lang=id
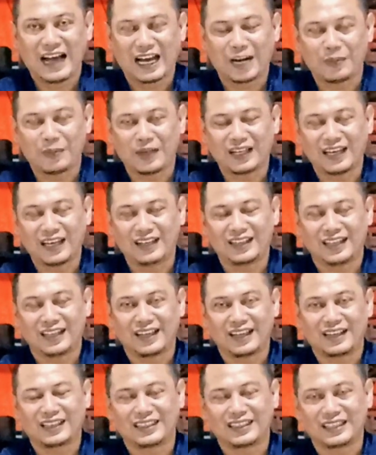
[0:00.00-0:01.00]
Harapan
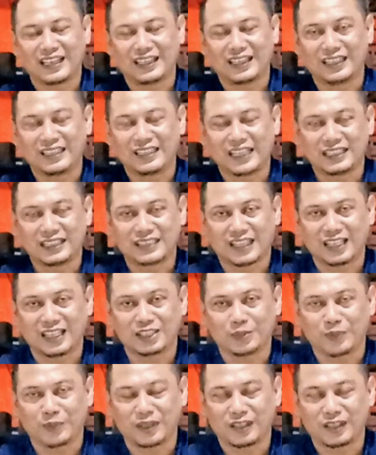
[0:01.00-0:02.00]
Anda ketika Anda
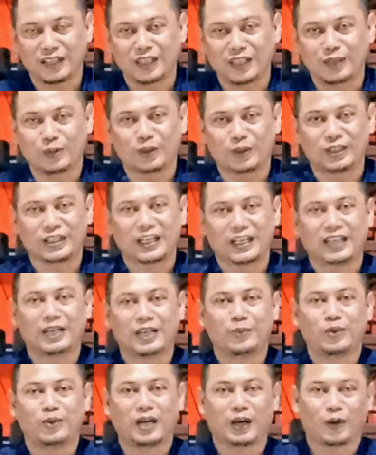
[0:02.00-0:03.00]
diajarkan seperti itu ketika
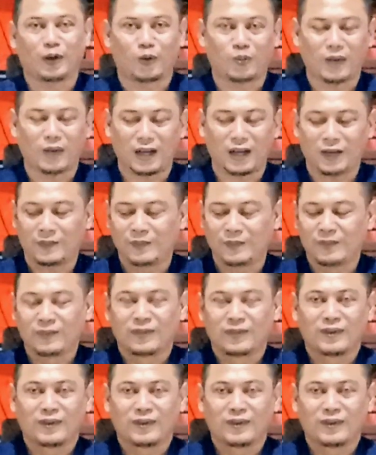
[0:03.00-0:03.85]
Anda pulang ke rumah,